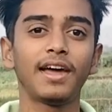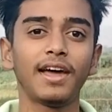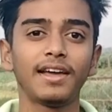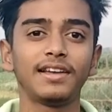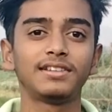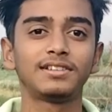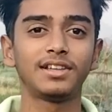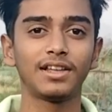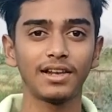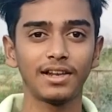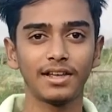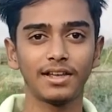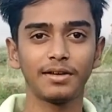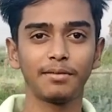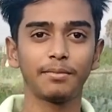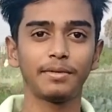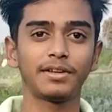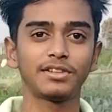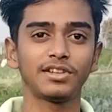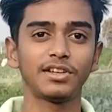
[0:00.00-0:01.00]
है
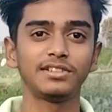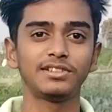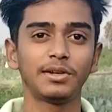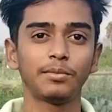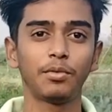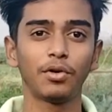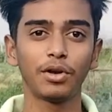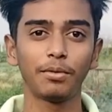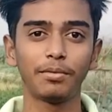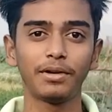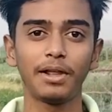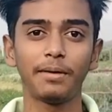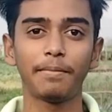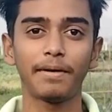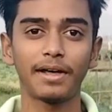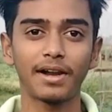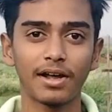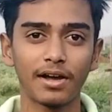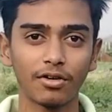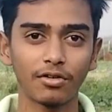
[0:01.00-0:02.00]
इसीलिए मैं सही से बोल भी नहीं
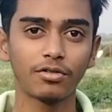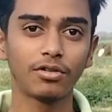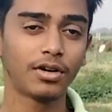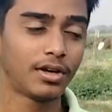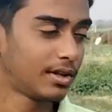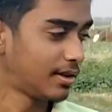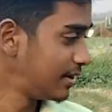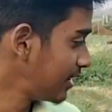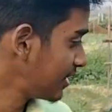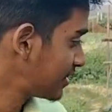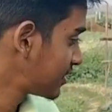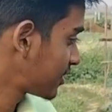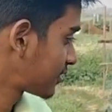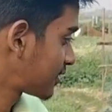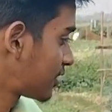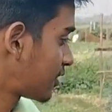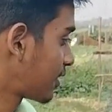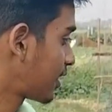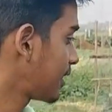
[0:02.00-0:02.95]
पा रहा हूँ देख सकते